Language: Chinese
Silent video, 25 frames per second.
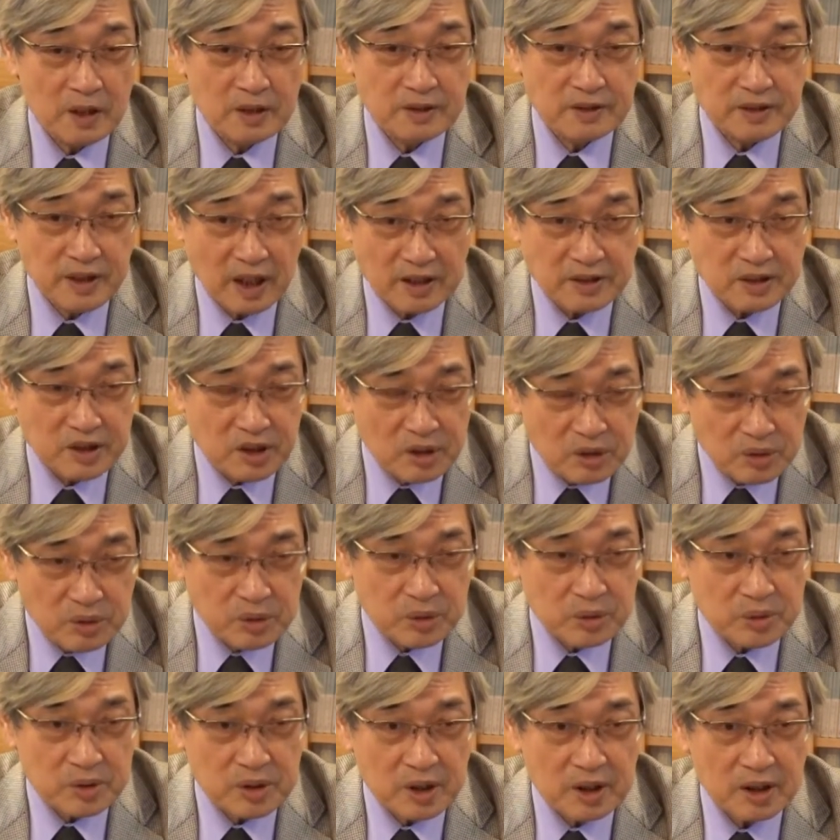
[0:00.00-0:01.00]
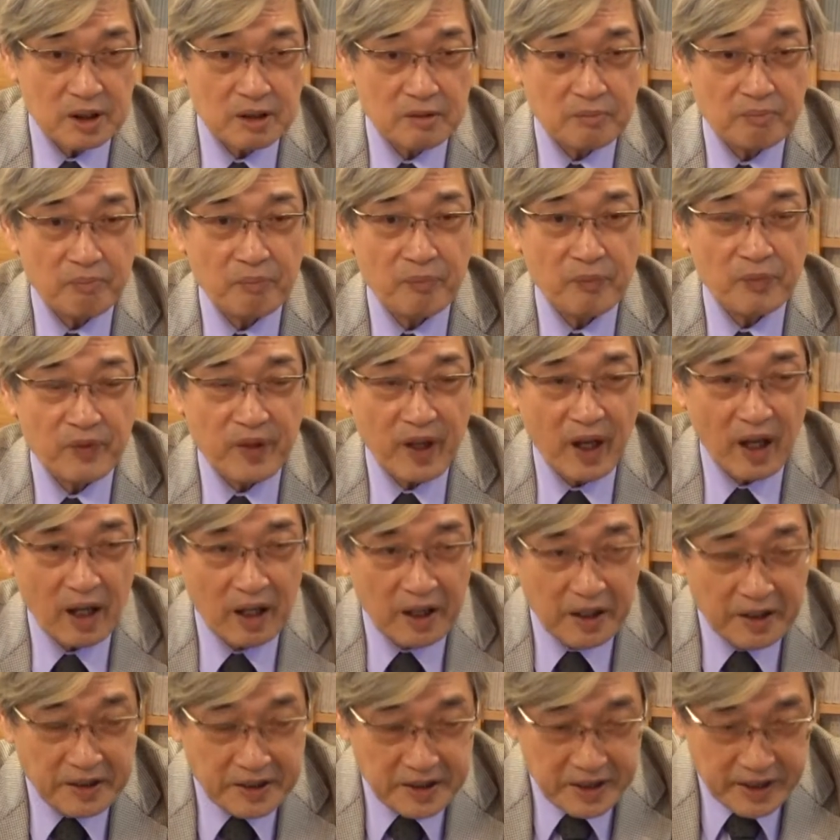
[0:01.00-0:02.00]
那周瑜呢，
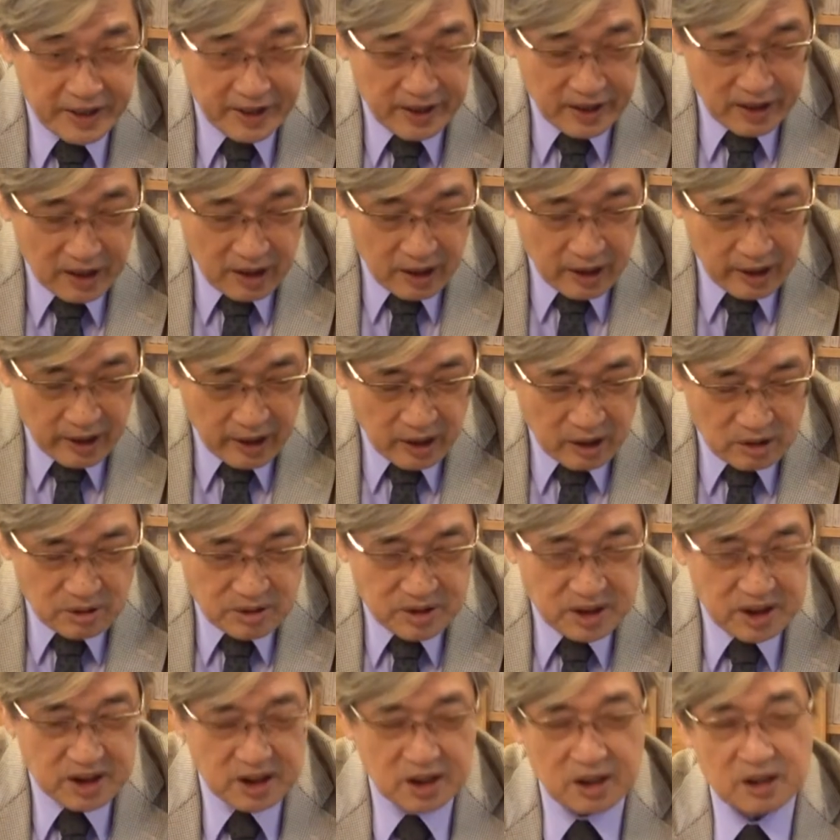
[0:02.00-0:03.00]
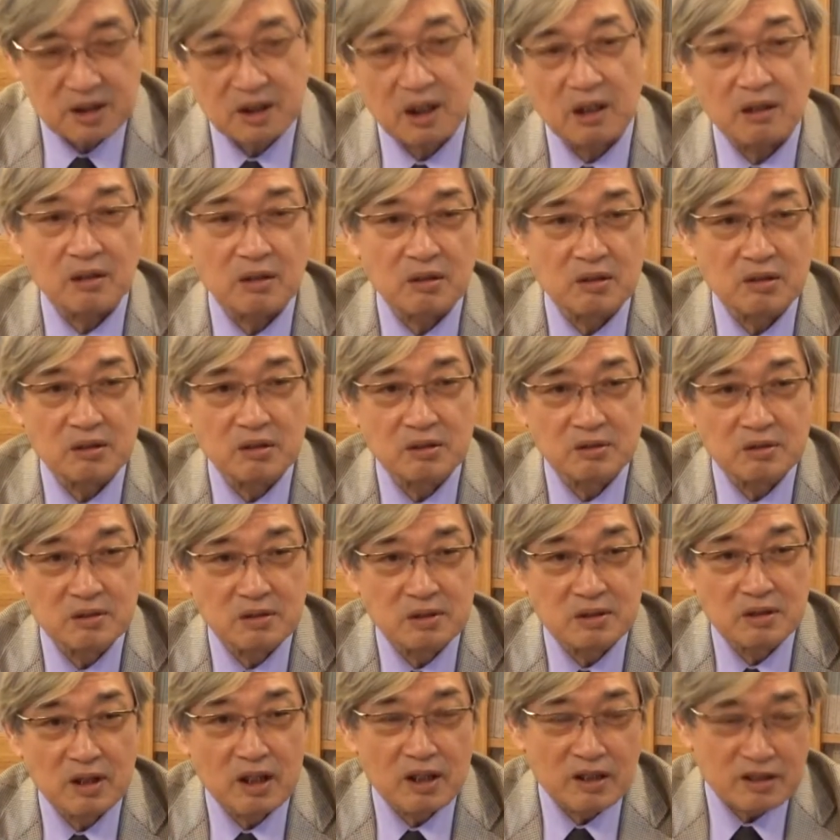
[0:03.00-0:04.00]
他也了解到。
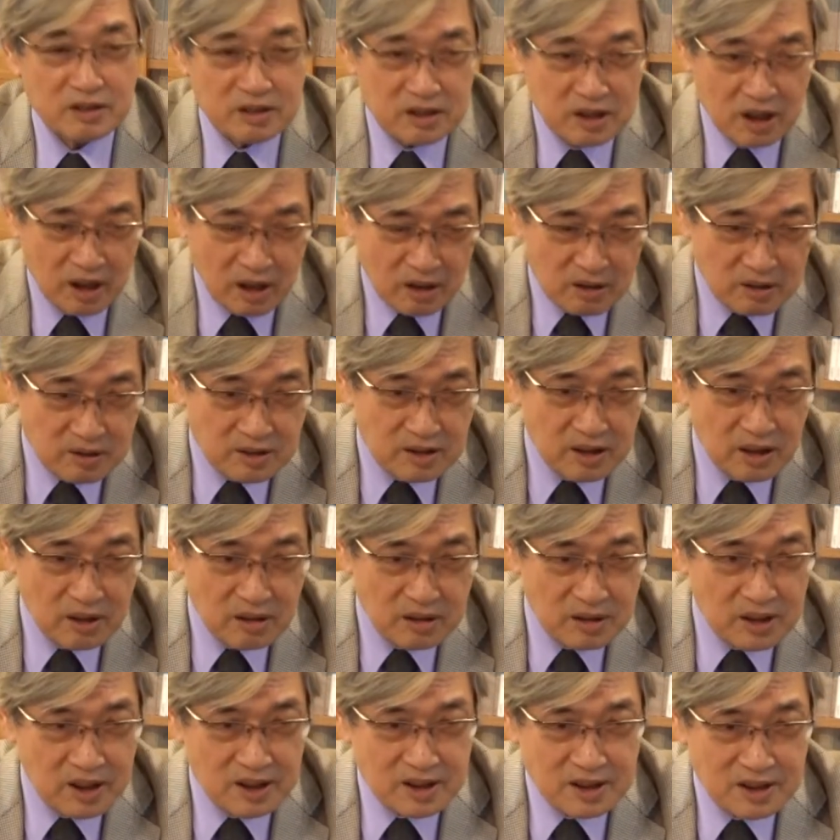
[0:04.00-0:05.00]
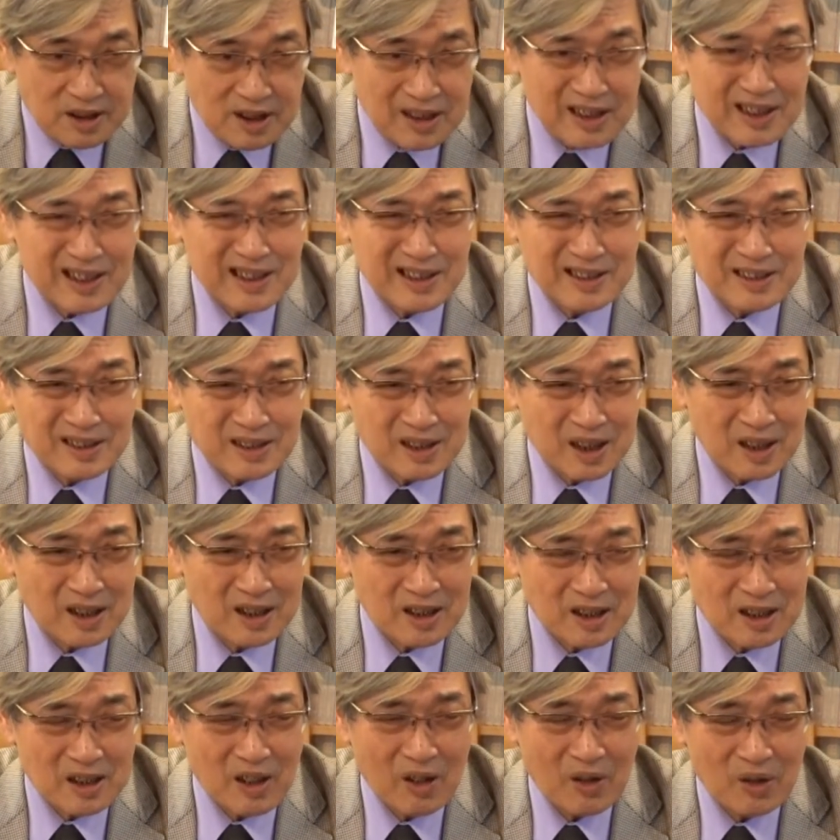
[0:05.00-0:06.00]
曹操的这这
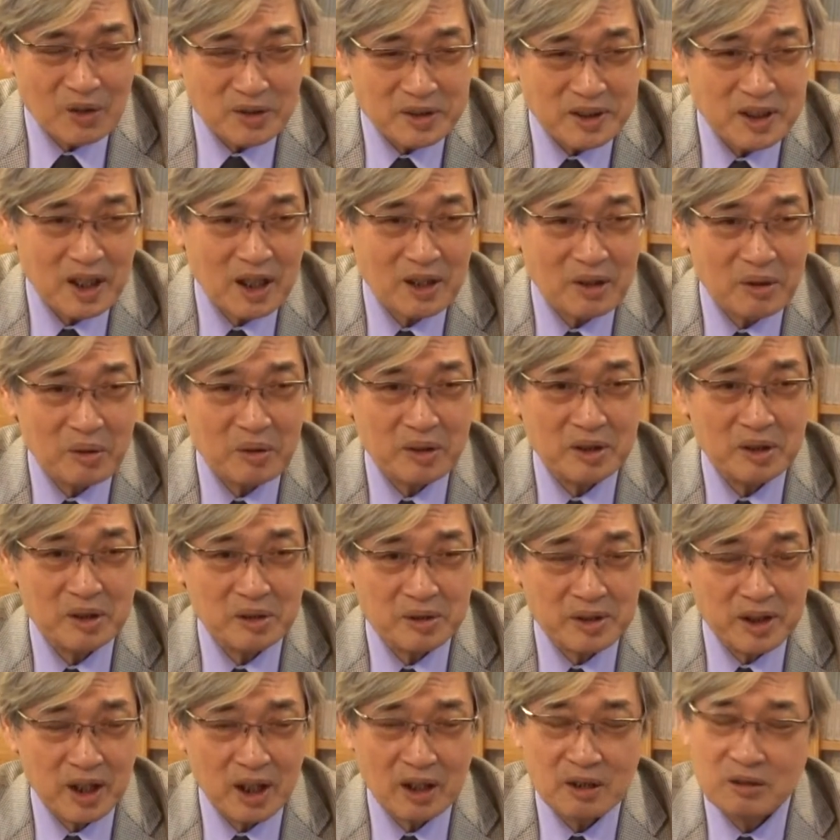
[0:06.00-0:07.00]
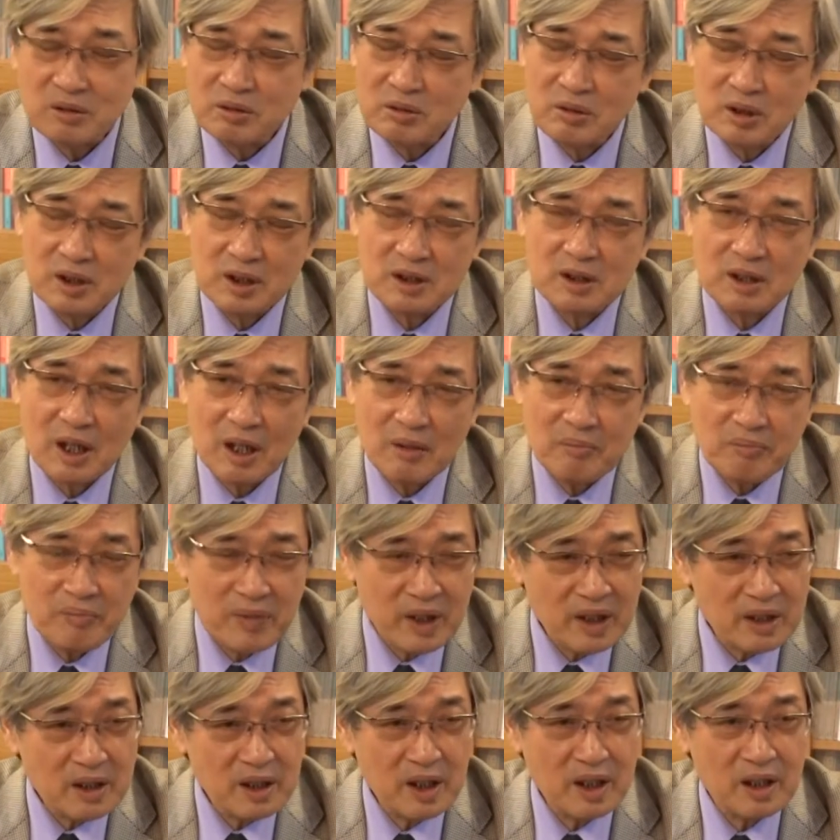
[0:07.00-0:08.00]
一套战略构想，所以他
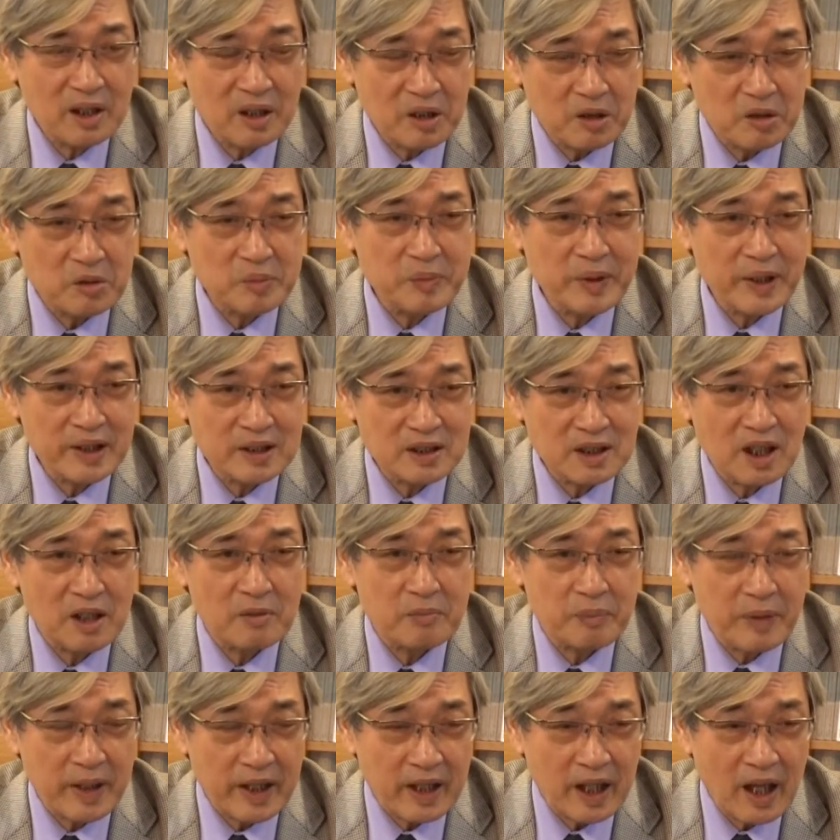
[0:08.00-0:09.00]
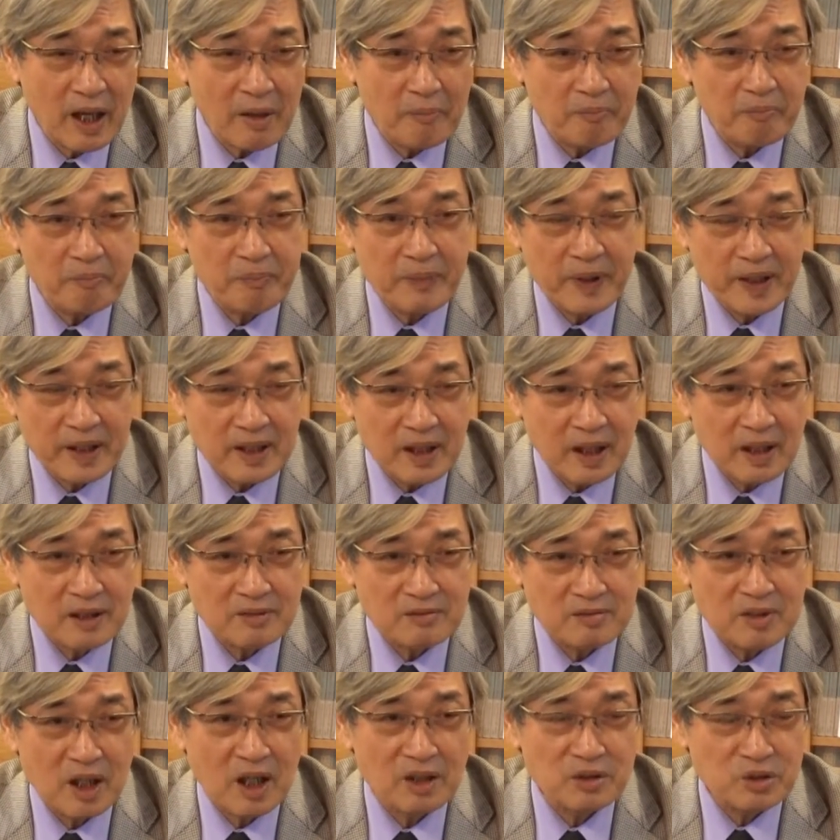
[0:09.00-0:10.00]
命令刘备在北岸，北
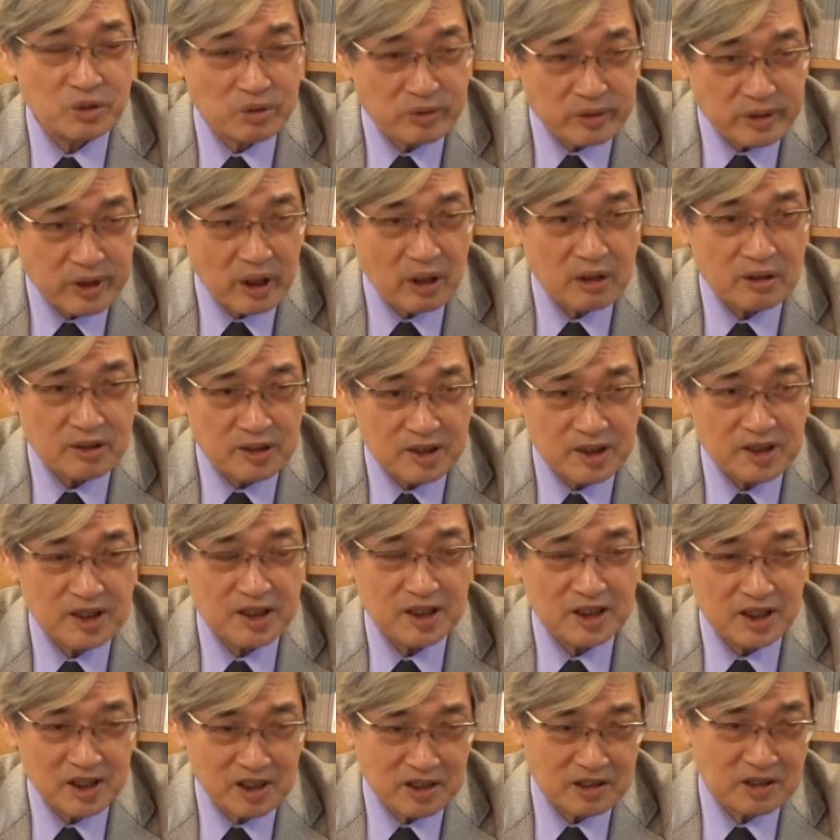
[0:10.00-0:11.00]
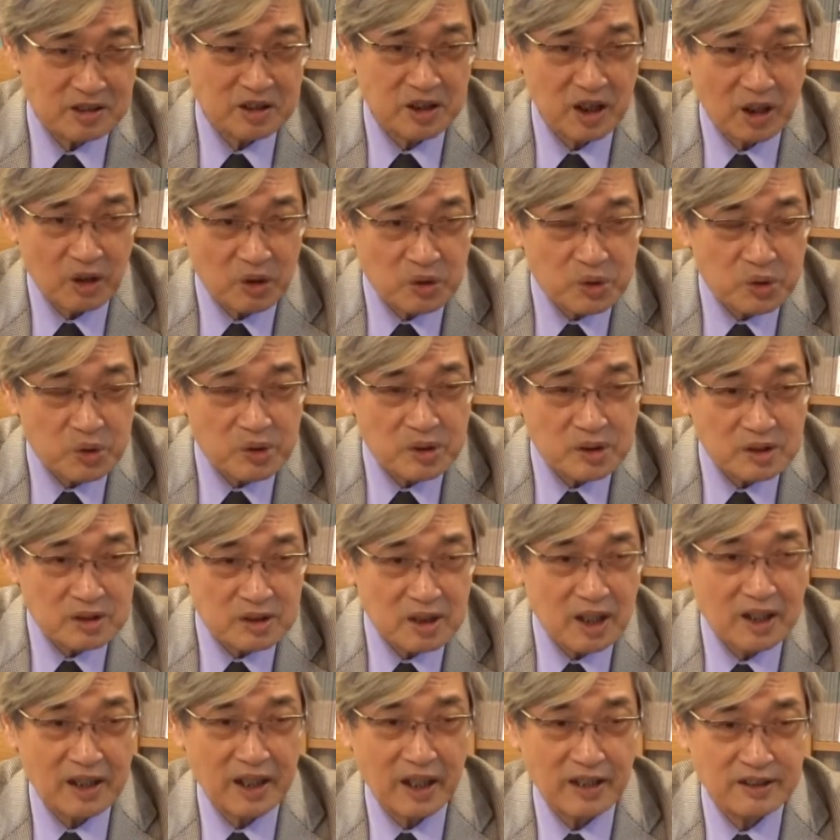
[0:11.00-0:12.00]
岸他主要是吸引曹军，
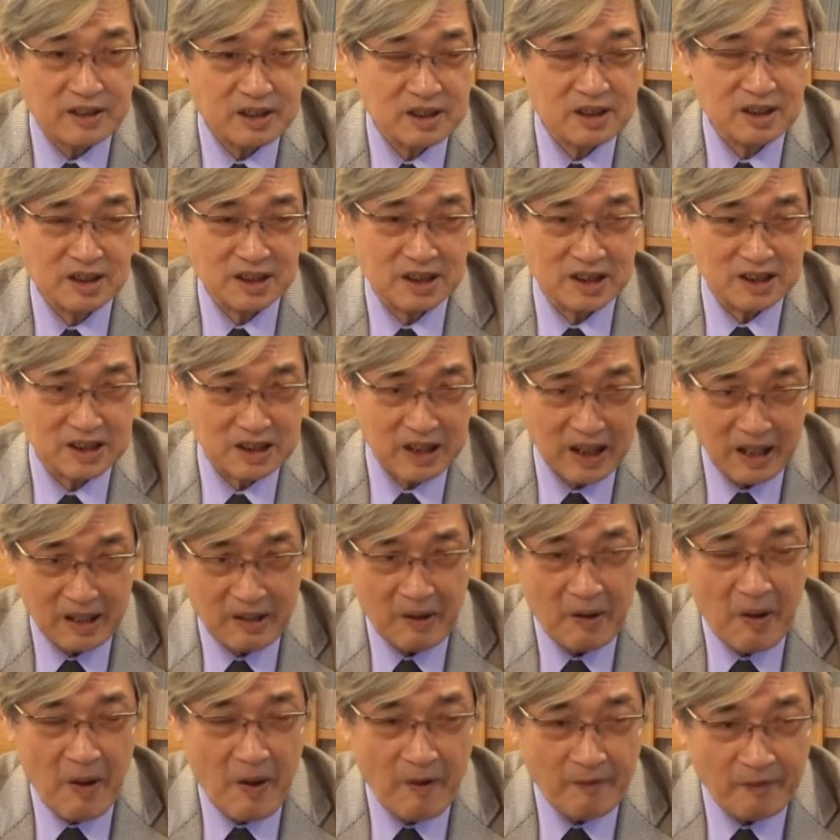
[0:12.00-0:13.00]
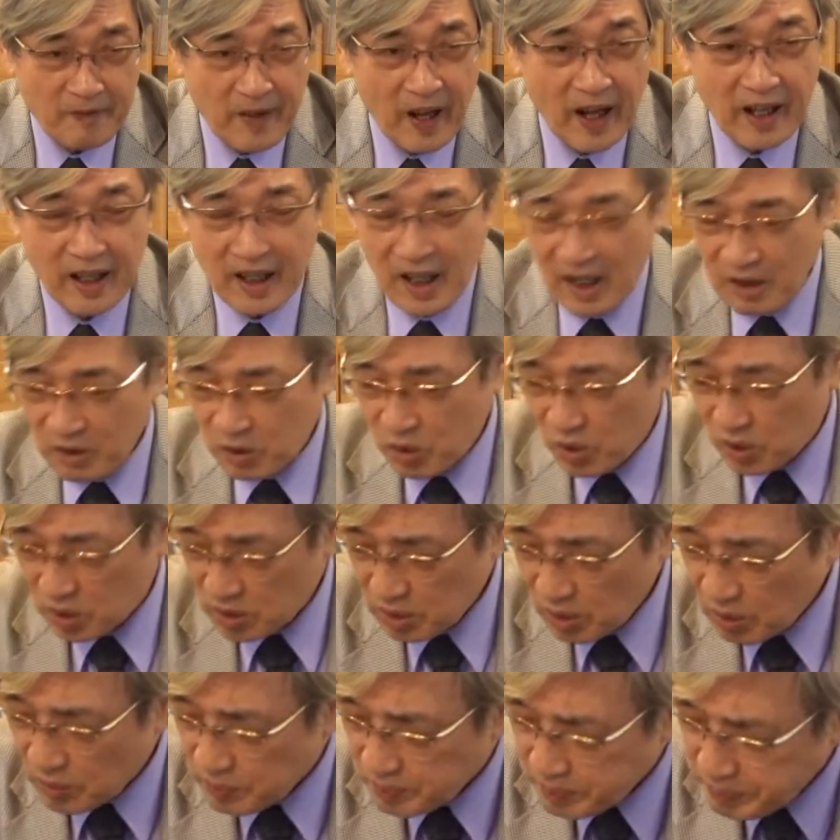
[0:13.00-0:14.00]
那他自己在南岸活
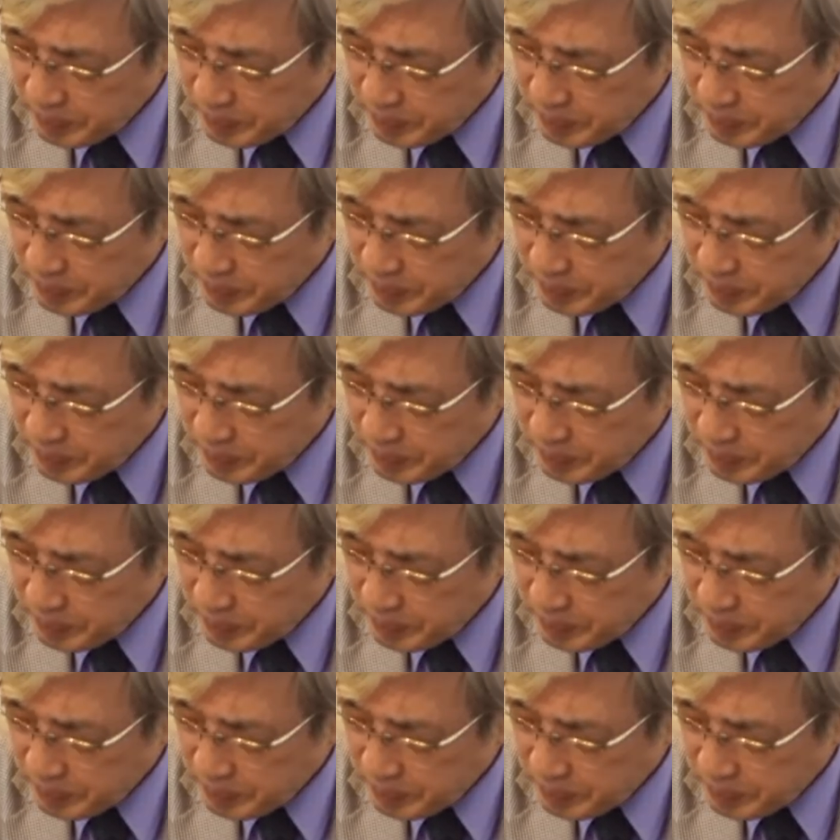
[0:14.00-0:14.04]
动。